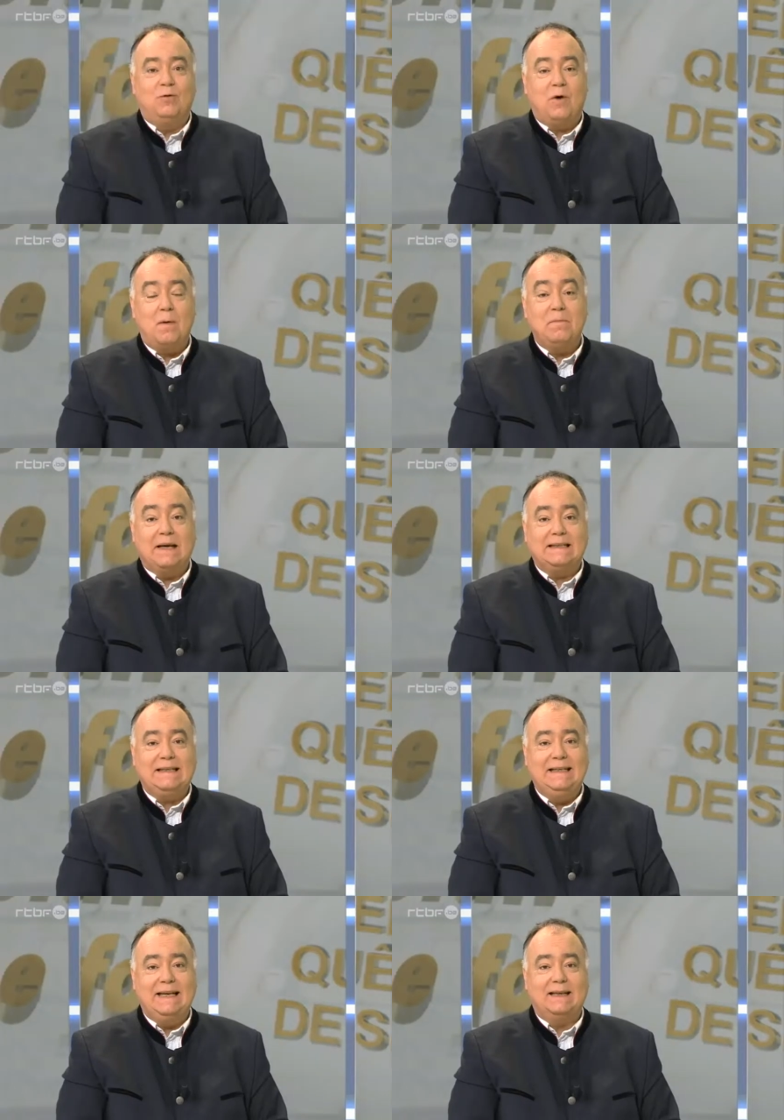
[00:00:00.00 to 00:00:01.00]
fois.
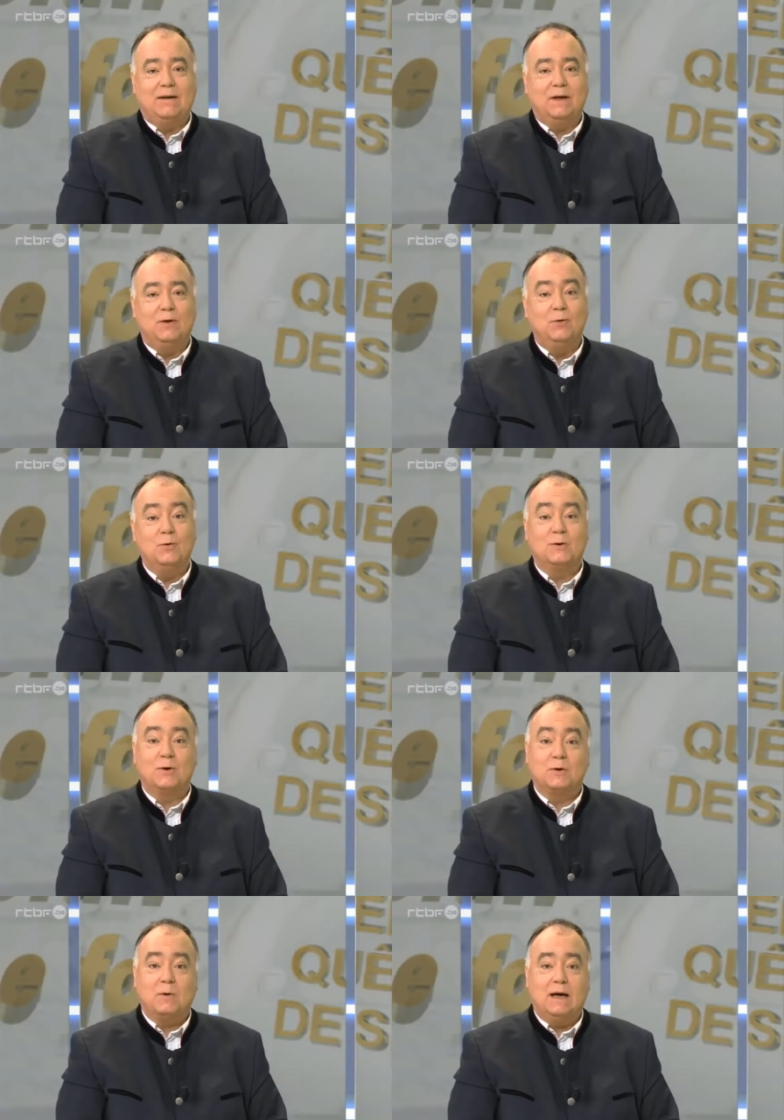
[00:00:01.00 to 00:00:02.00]
Merci d'être avec nous.
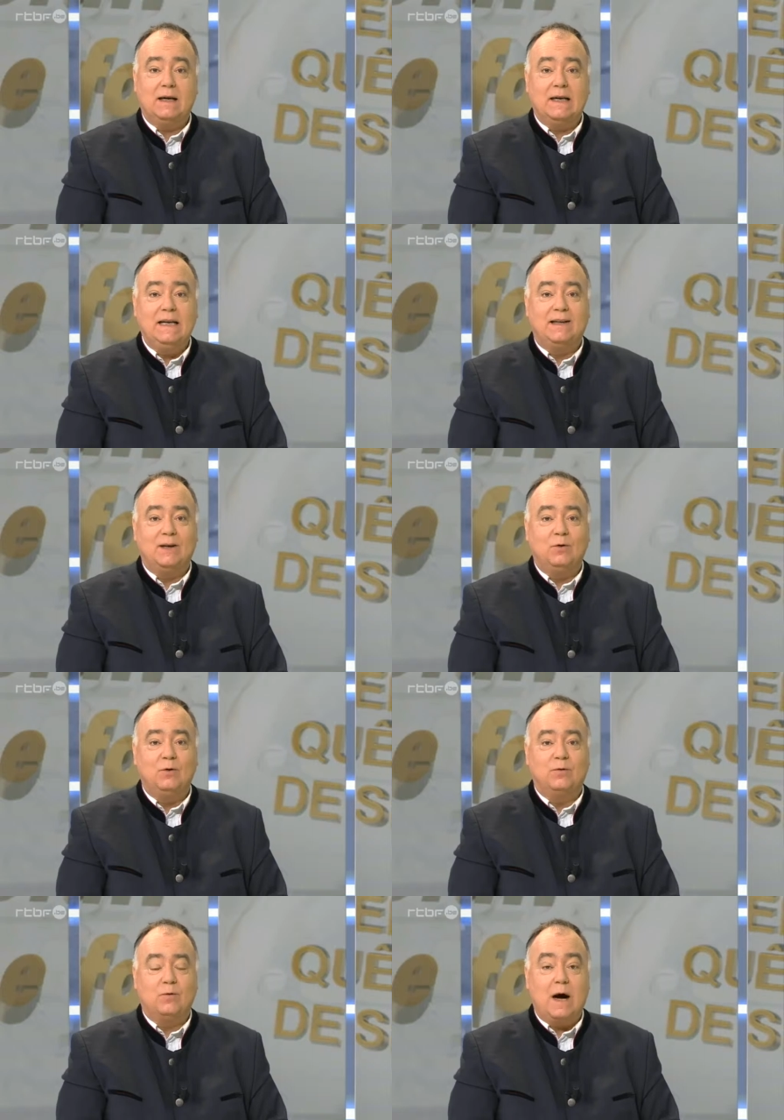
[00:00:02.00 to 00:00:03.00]
Ce soir, Il était
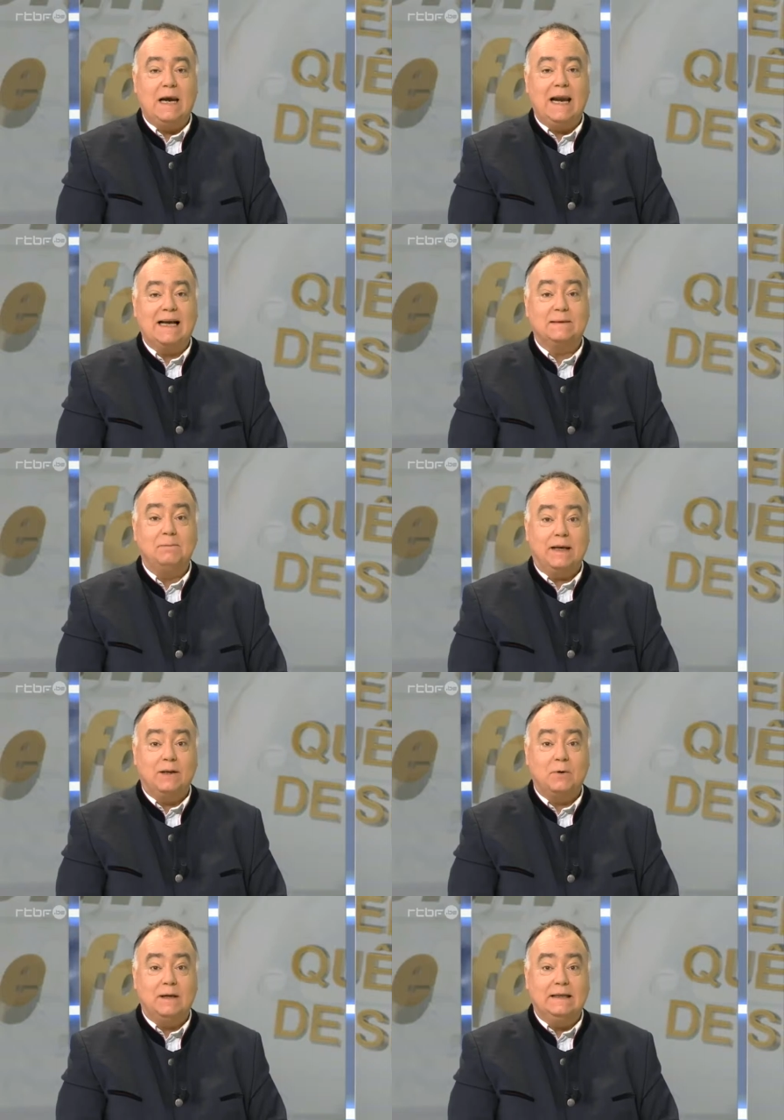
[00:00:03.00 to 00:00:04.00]
une fois, la
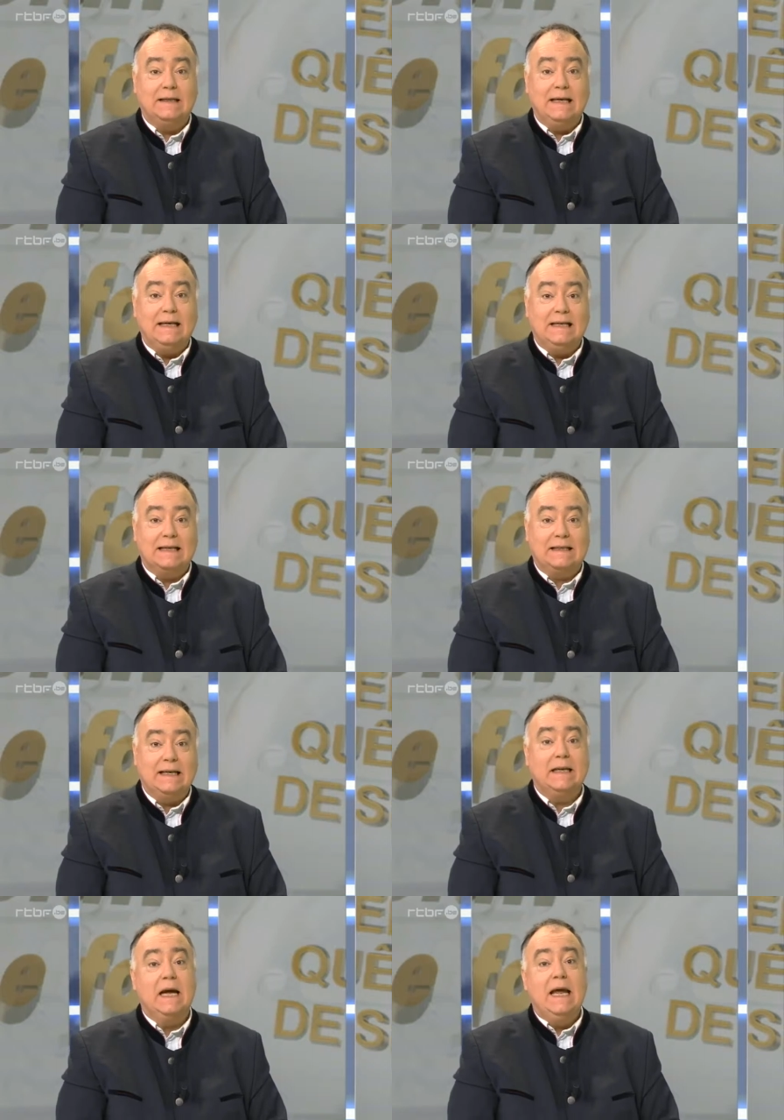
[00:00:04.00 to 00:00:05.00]
spiritualité
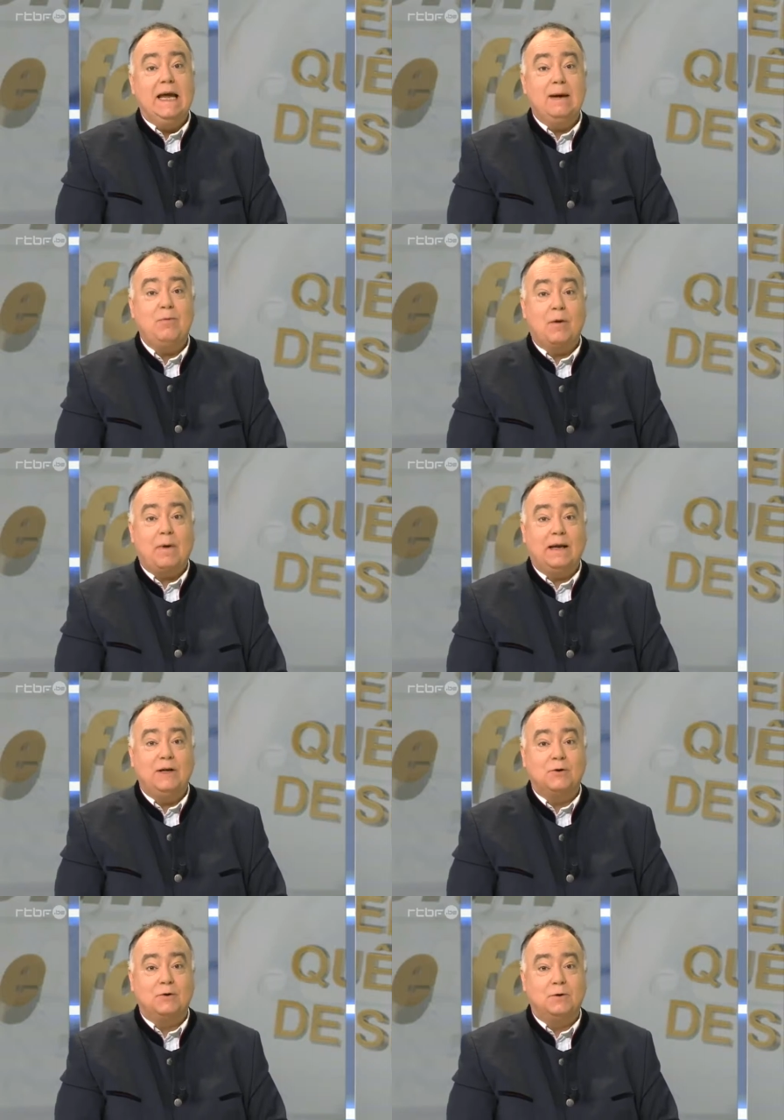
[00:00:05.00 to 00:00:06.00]
ignatienne. Et pour en
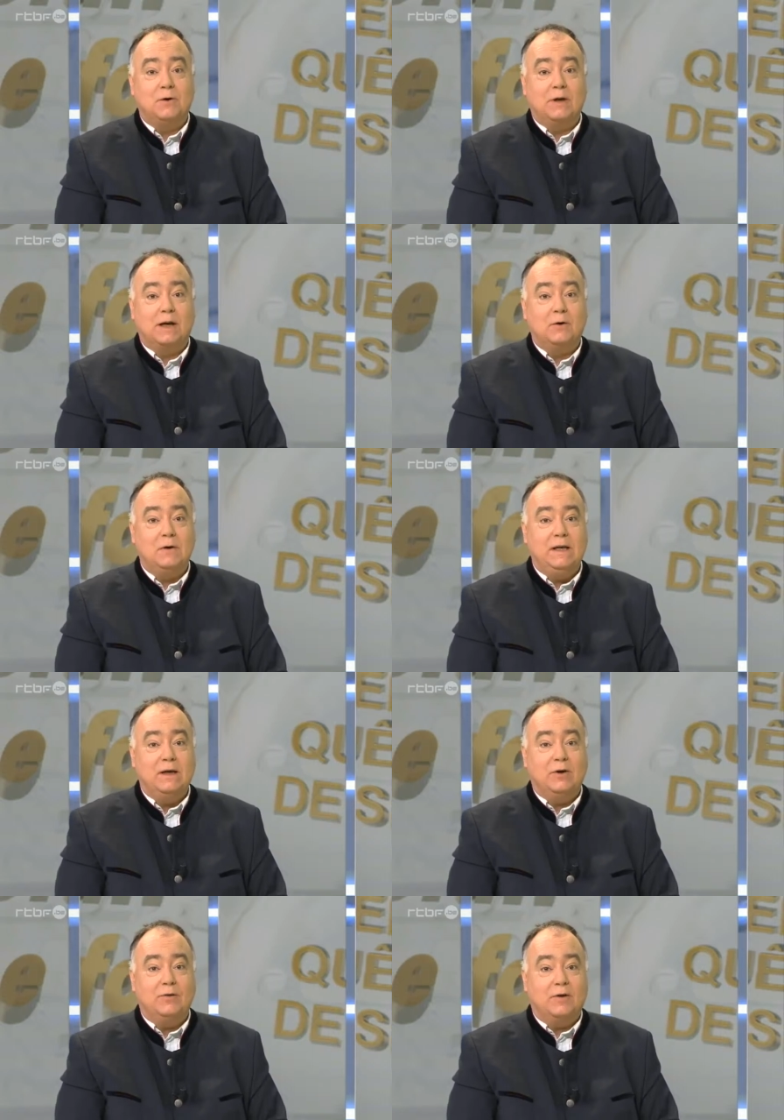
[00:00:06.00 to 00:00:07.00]
parler, je suis heureux d'accueillir